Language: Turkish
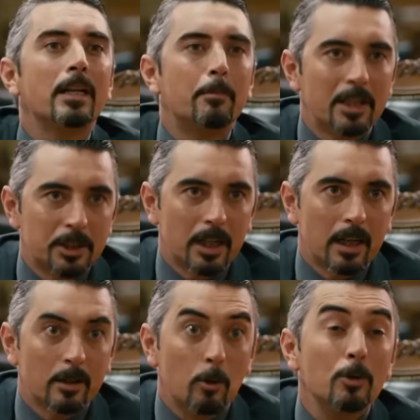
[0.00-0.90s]
bağlama işi
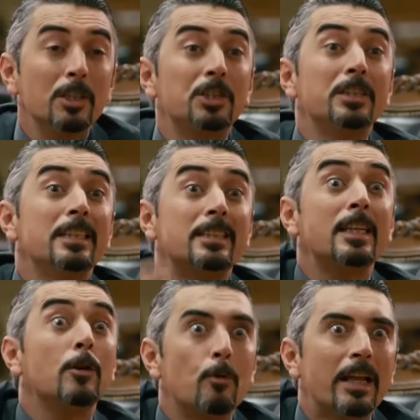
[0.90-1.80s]
kaldı. Onun için de
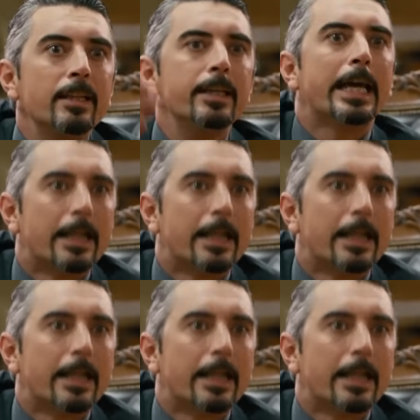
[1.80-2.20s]
size güvendik